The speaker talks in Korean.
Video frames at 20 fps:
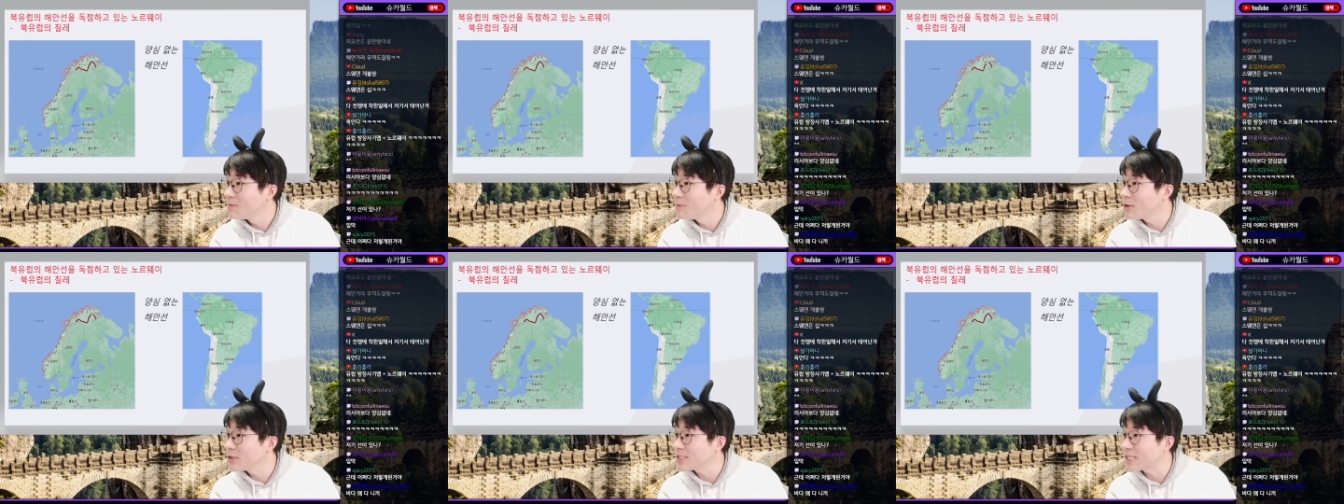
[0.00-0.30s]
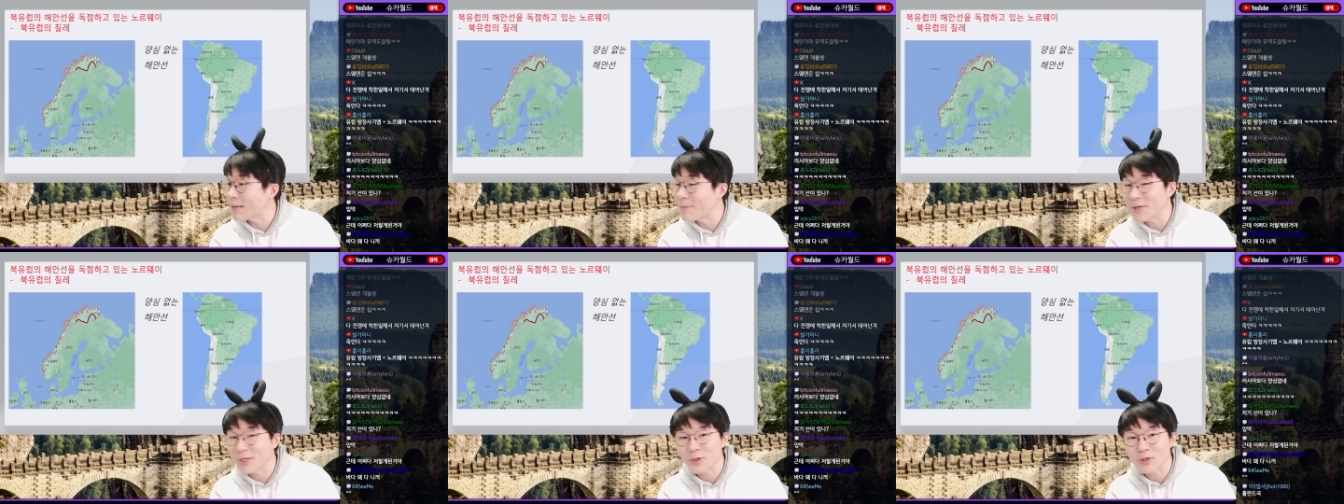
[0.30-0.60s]
여기
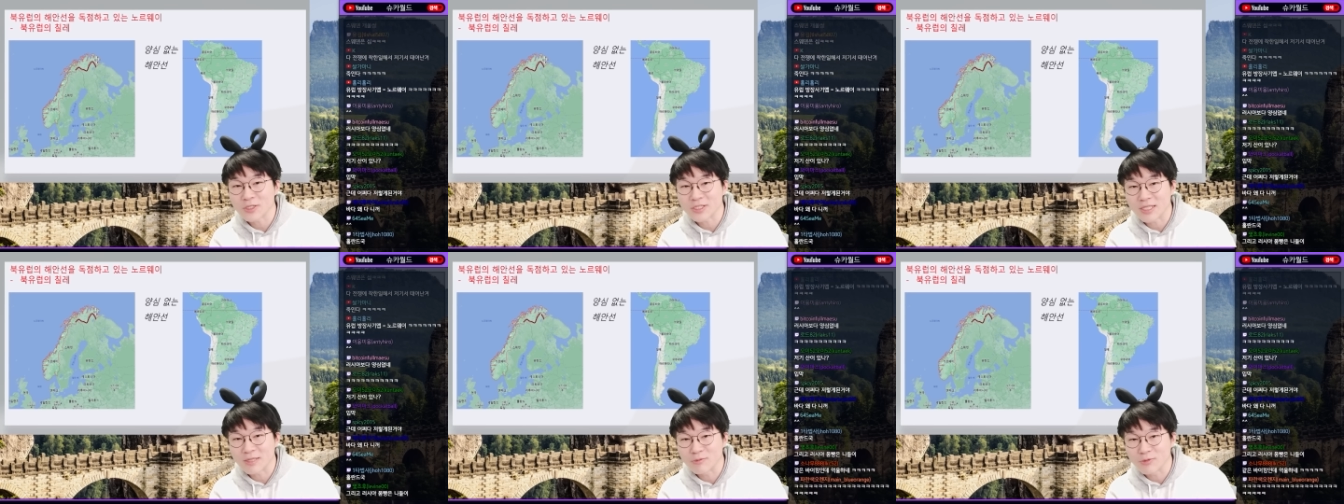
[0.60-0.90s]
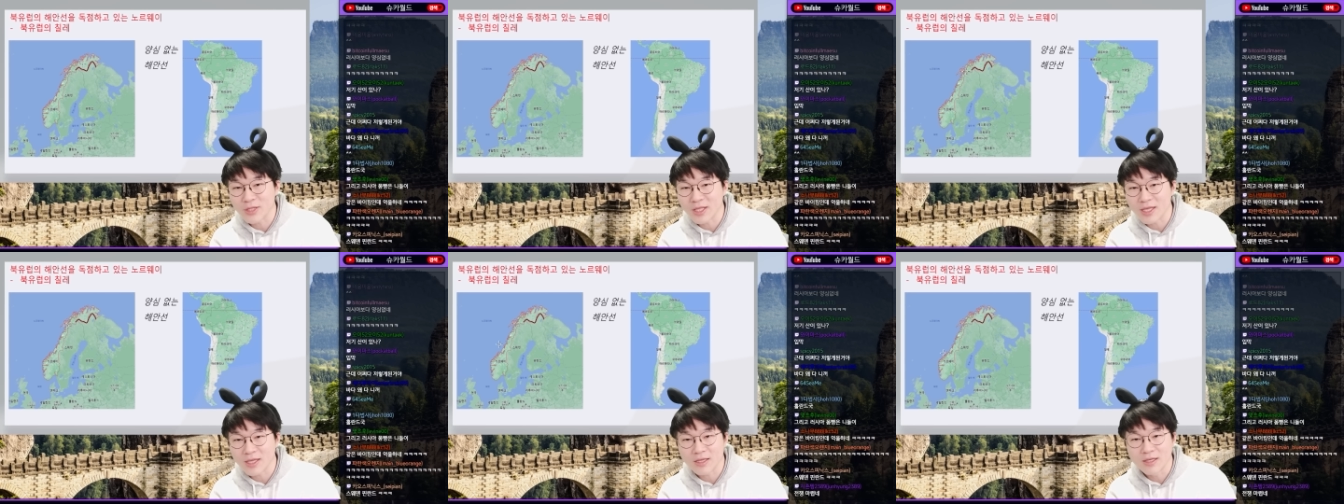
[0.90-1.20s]
다 막혔기
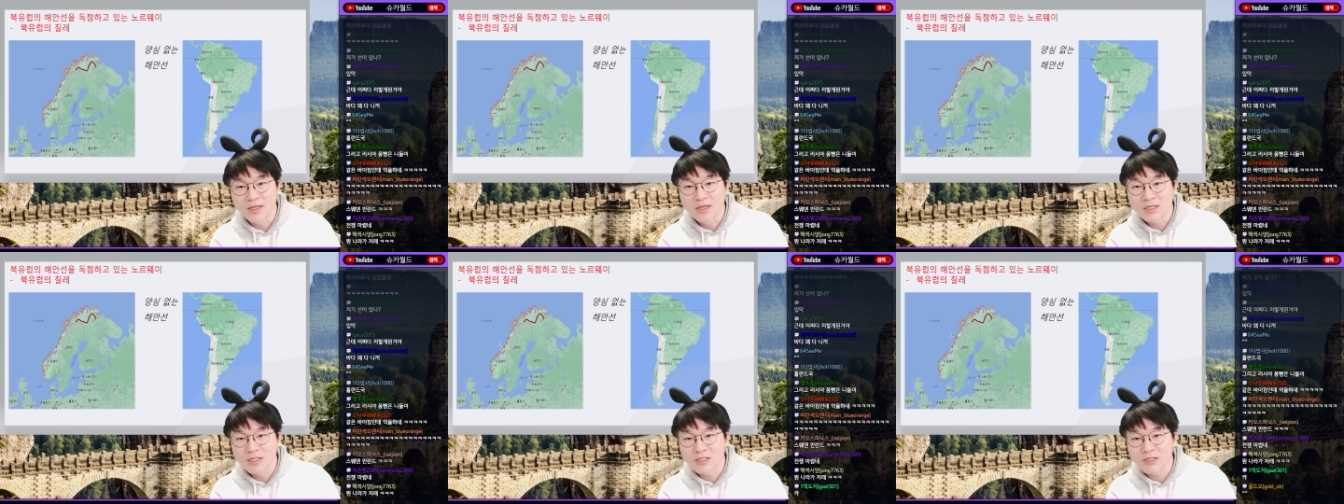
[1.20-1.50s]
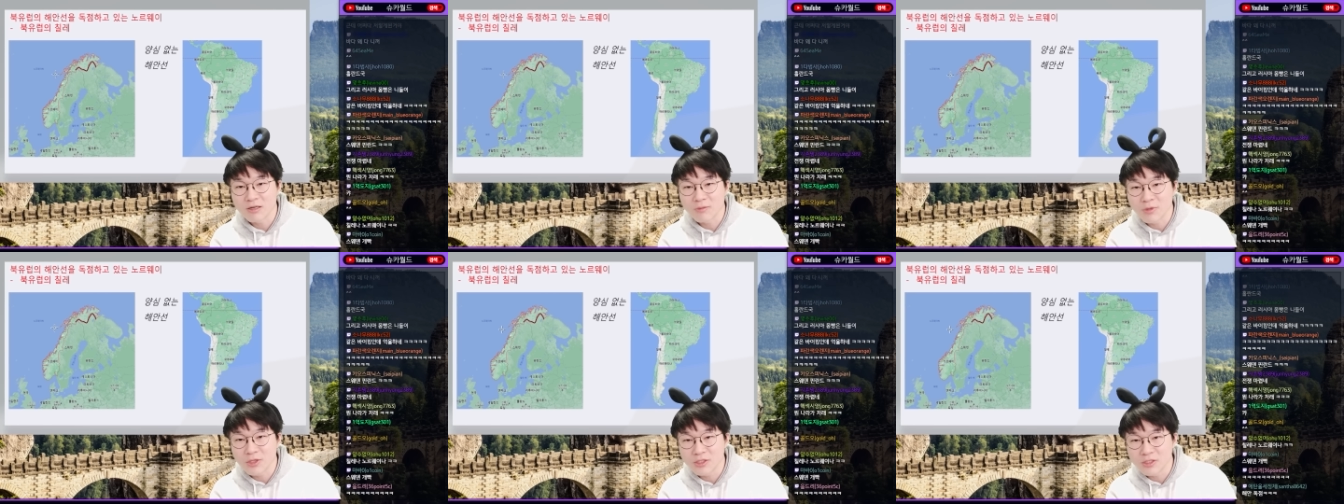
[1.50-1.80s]
때문에
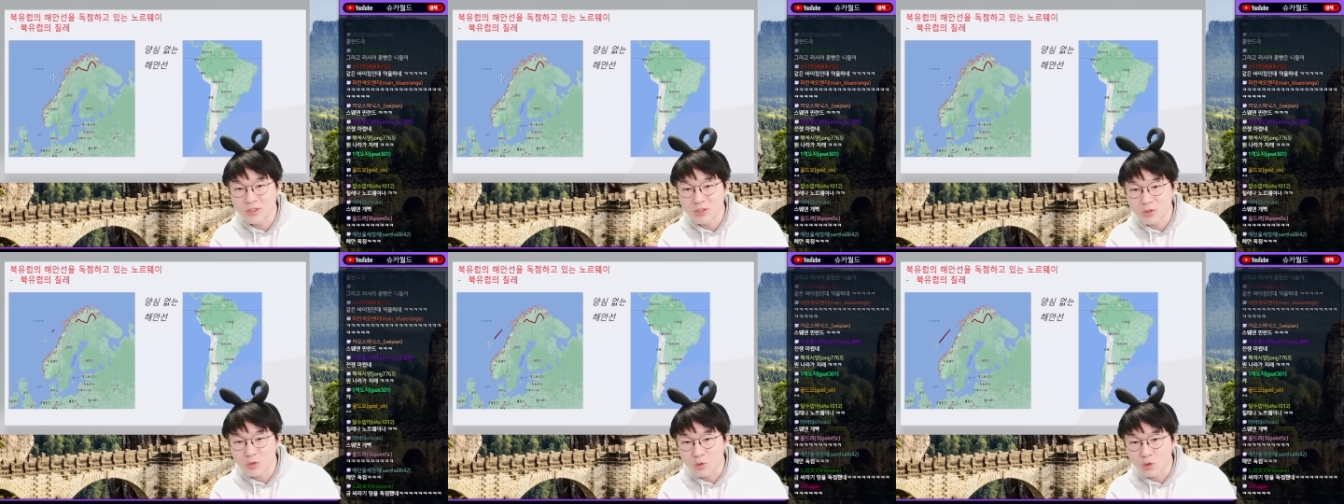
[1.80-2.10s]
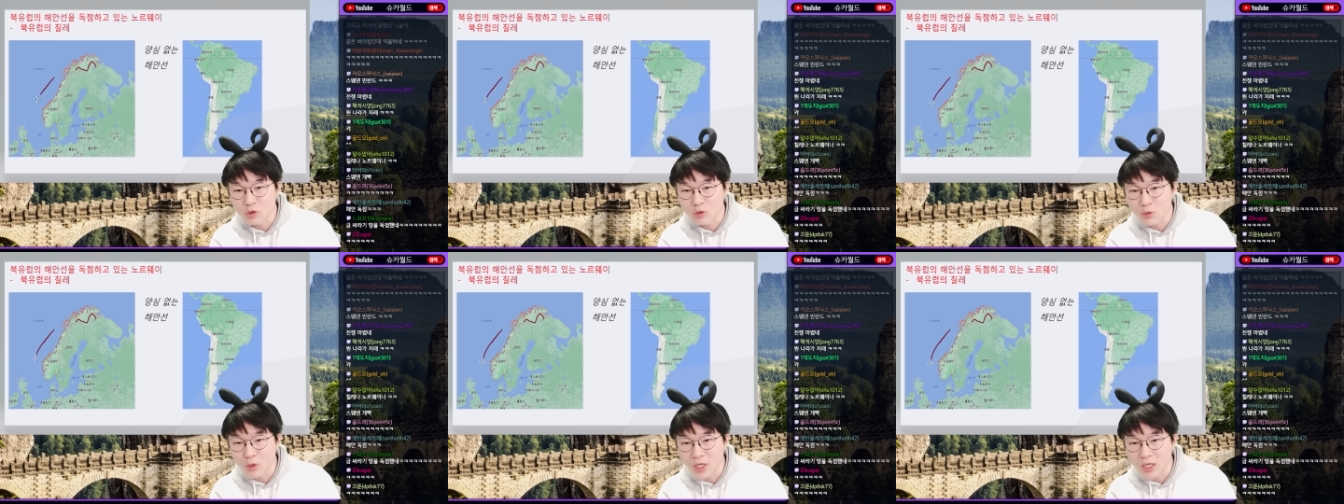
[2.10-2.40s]
그러면은 요
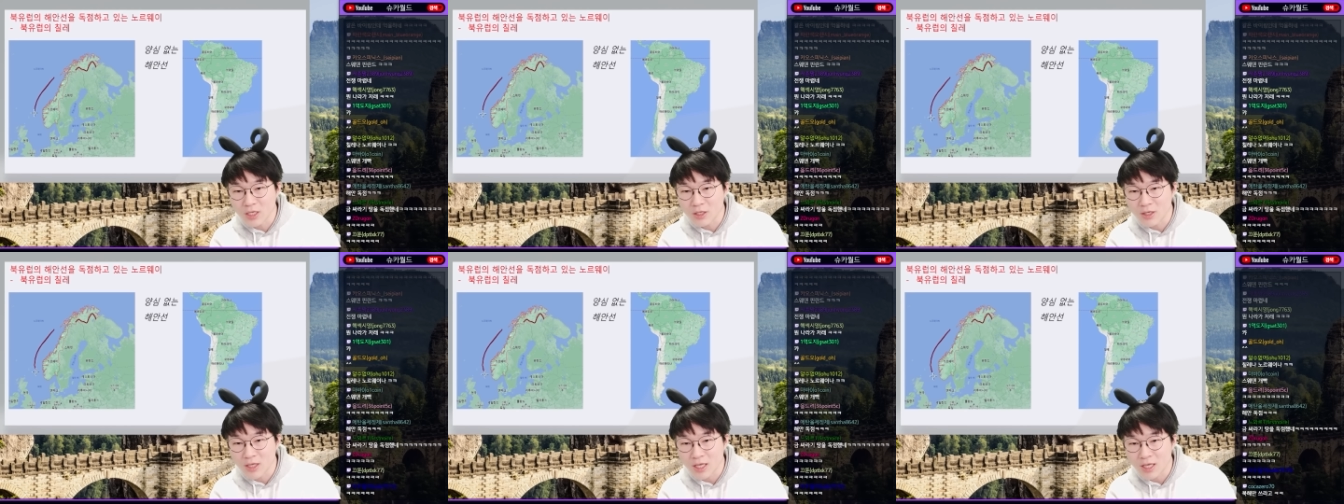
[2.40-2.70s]
노르웨이